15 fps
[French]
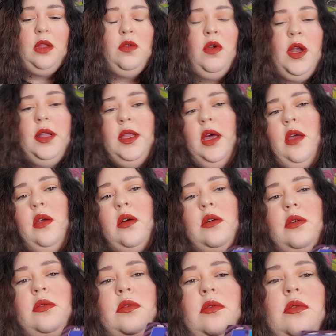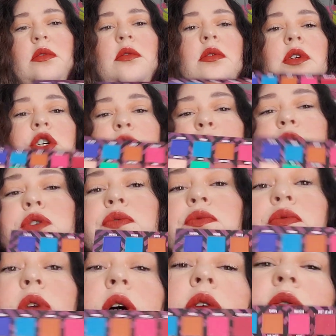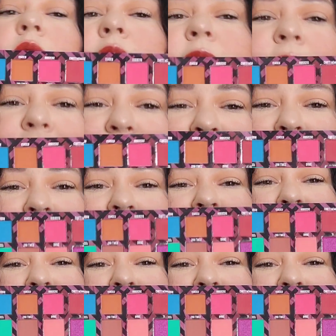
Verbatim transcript: de l'intérieur. Je pense que vous la connaissez. Hein.